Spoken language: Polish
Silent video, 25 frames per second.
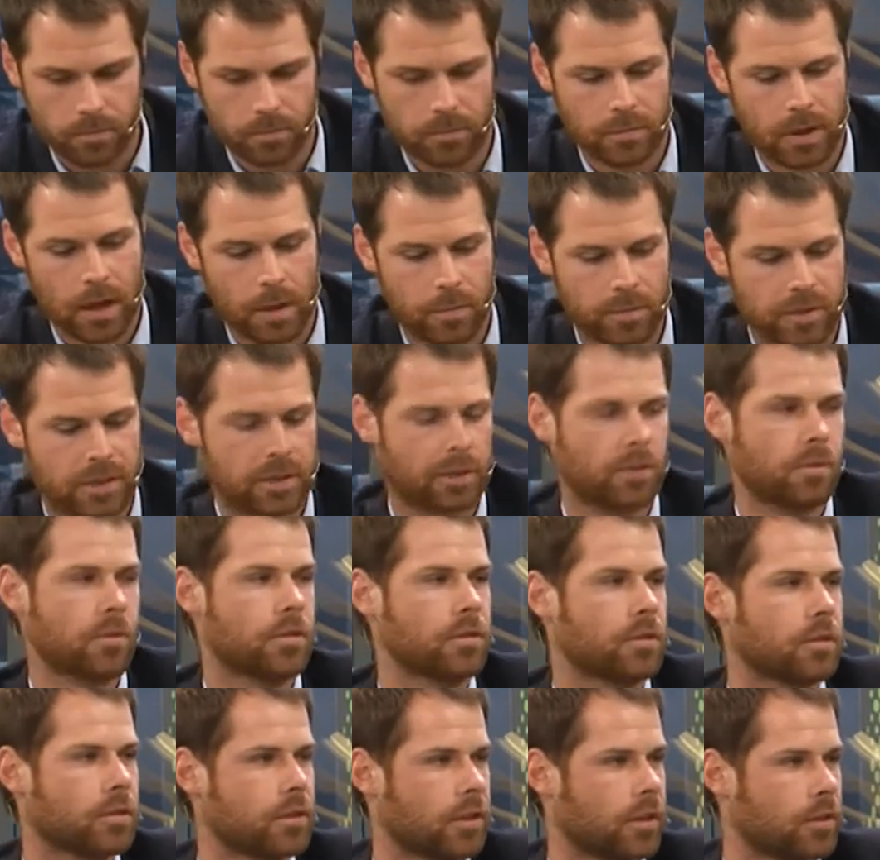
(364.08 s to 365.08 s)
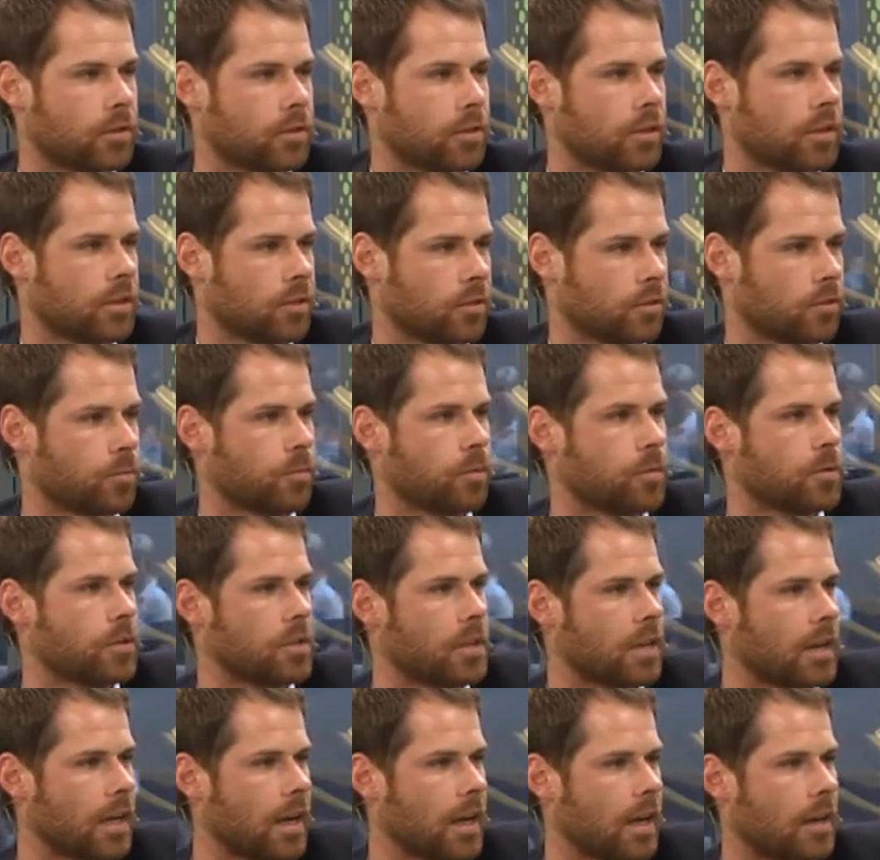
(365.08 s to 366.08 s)
abstrahując od tego, że jest to zupełnie
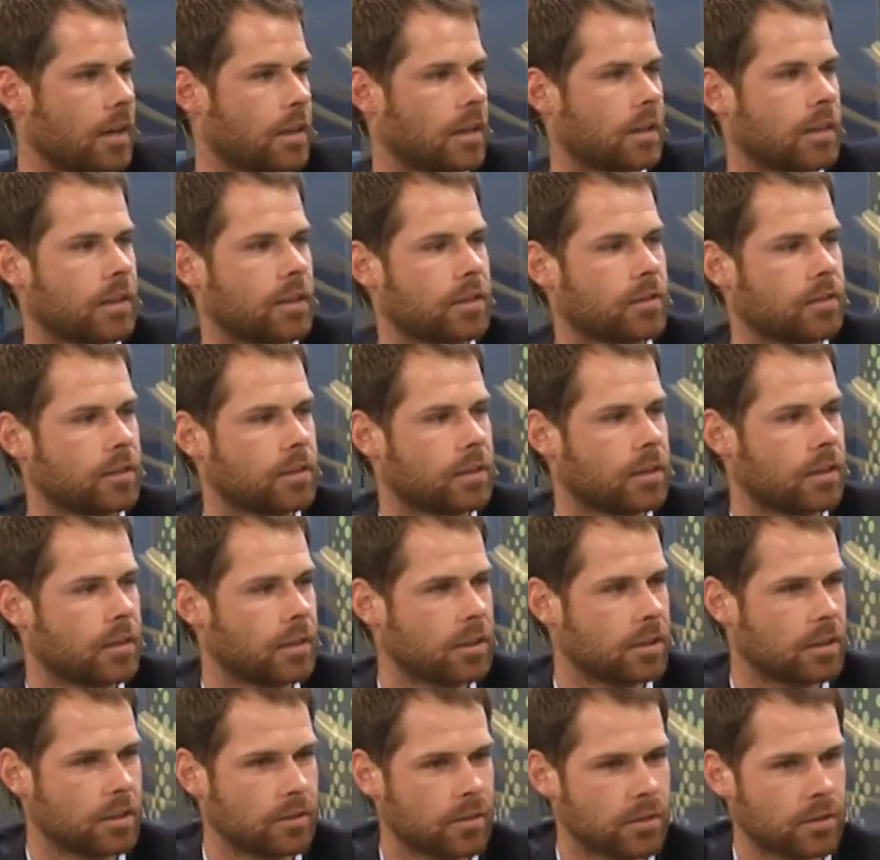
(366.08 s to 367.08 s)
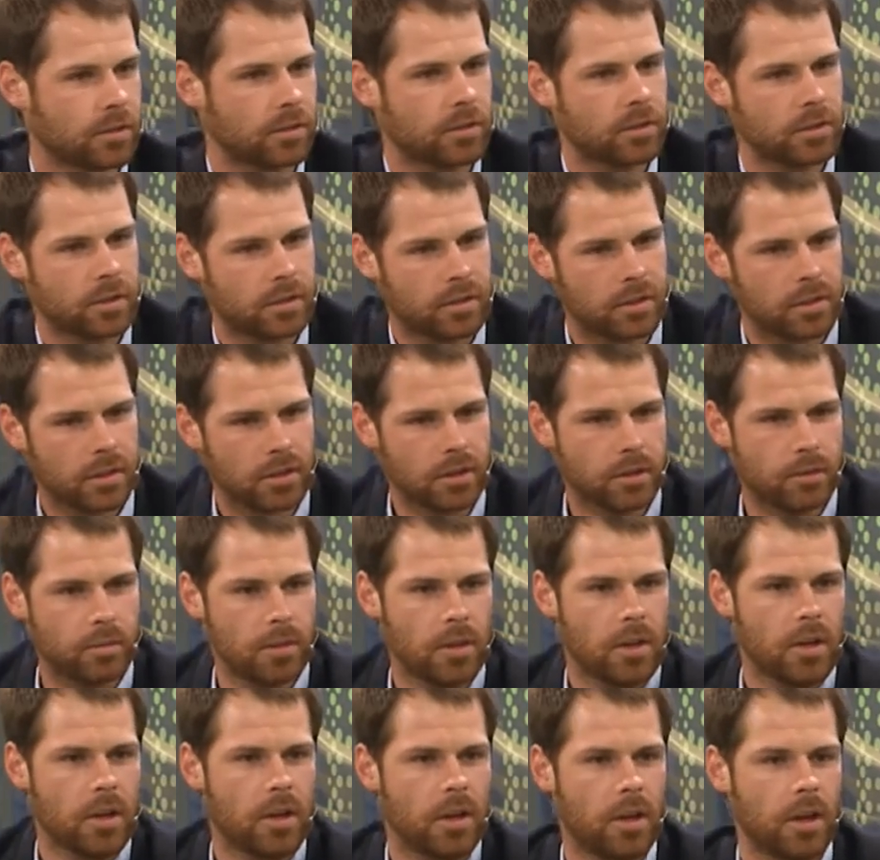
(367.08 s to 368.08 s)
nielegalne grać w internecie, więc oni zaczynają
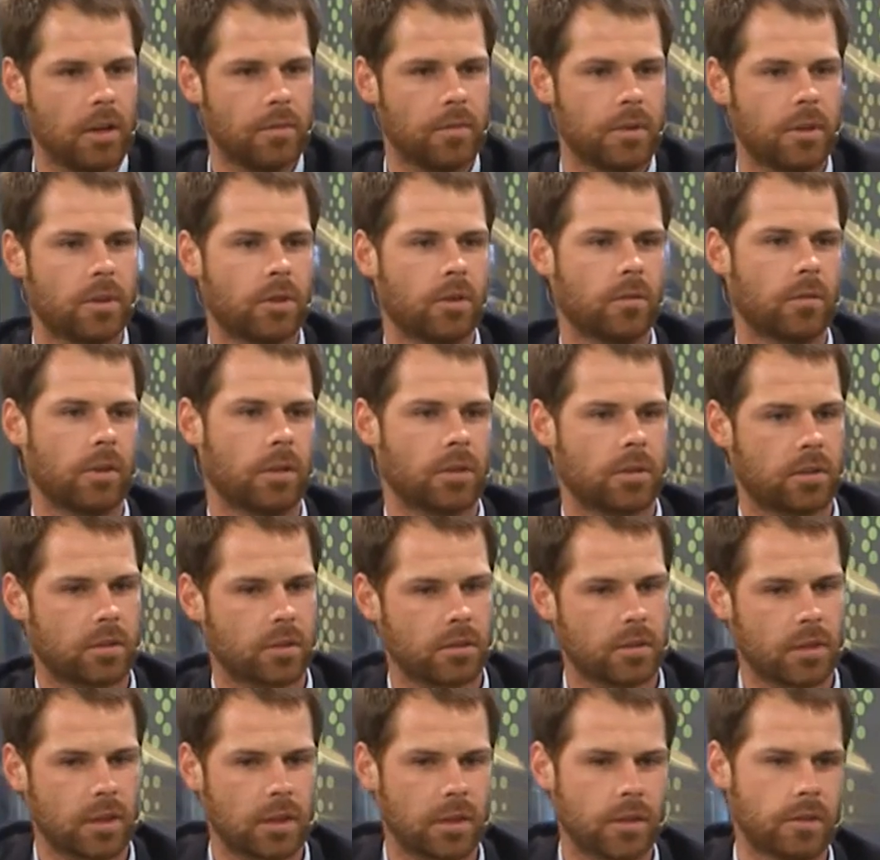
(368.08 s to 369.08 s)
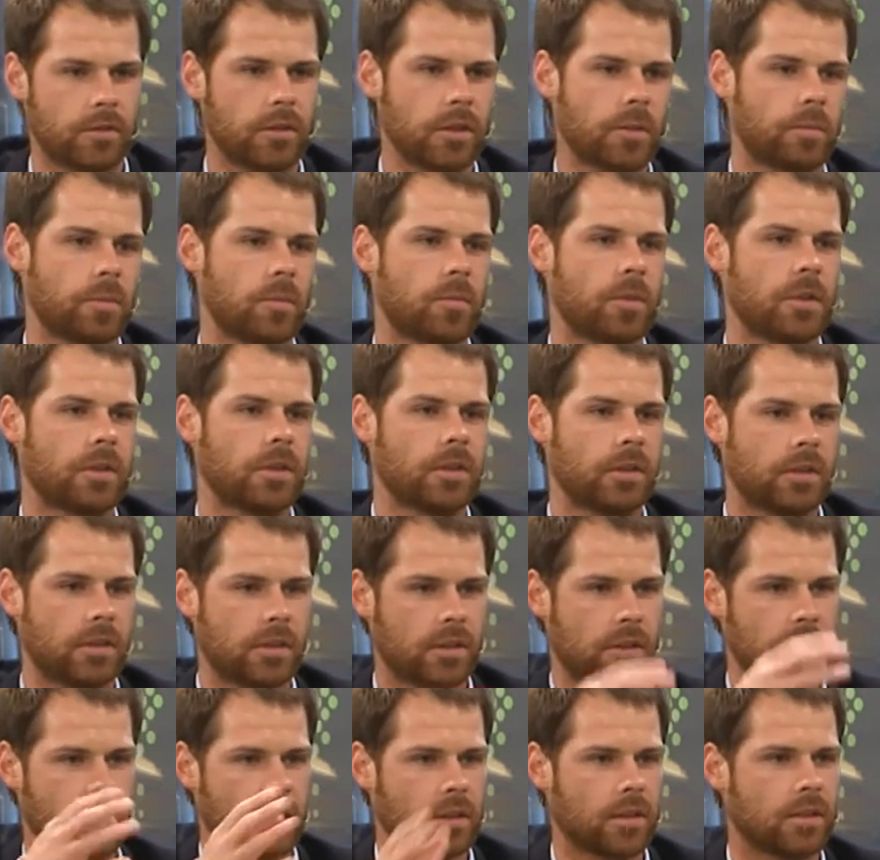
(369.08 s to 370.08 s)
emigrować na Wyspy
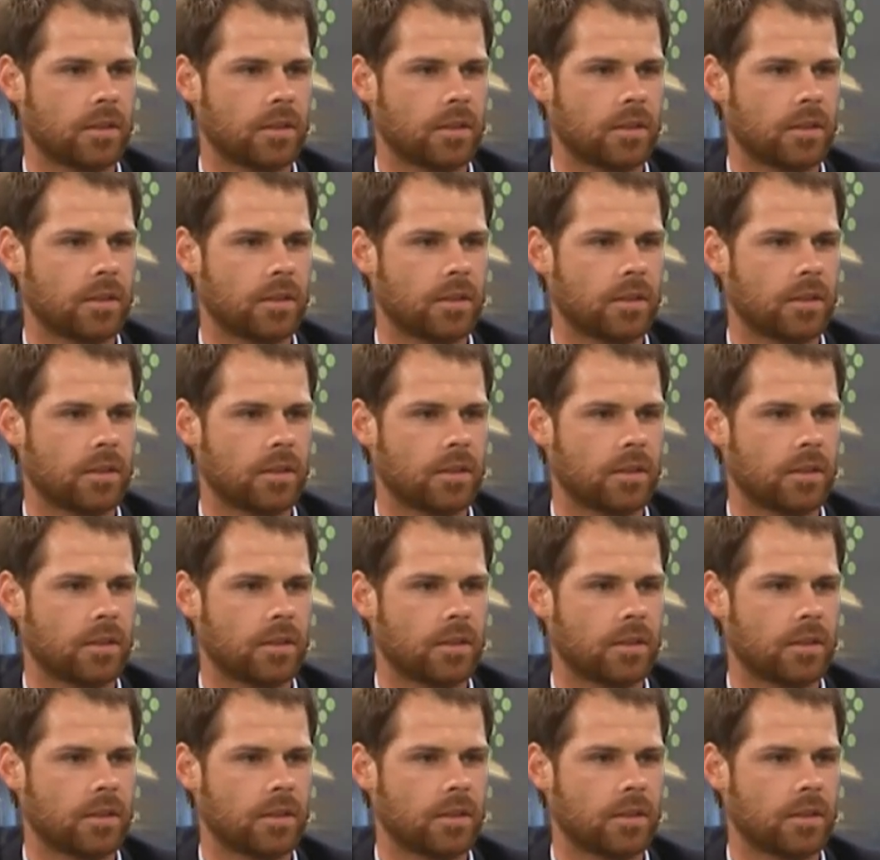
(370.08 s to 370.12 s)
Brytyjskie,